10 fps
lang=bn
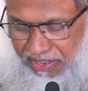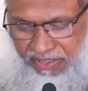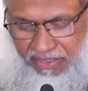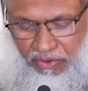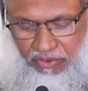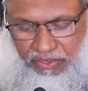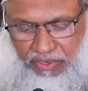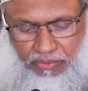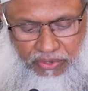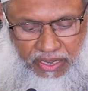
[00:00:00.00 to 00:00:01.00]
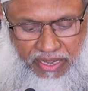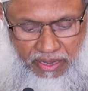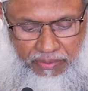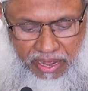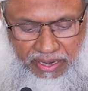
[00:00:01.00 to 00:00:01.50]
সেটা হচ্ছে
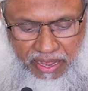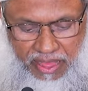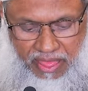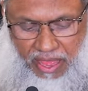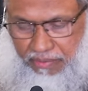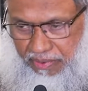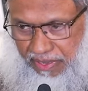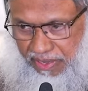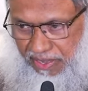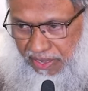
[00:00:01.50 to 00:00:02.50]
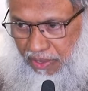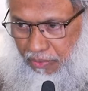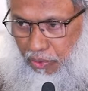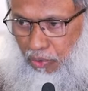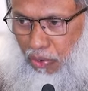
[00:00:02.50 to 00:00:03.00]
মুসাইলেমা আল কাজাব
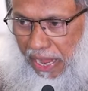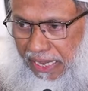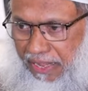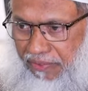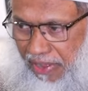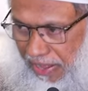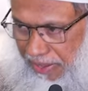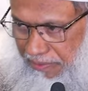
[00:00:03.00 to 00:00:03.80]
বনু হানিফা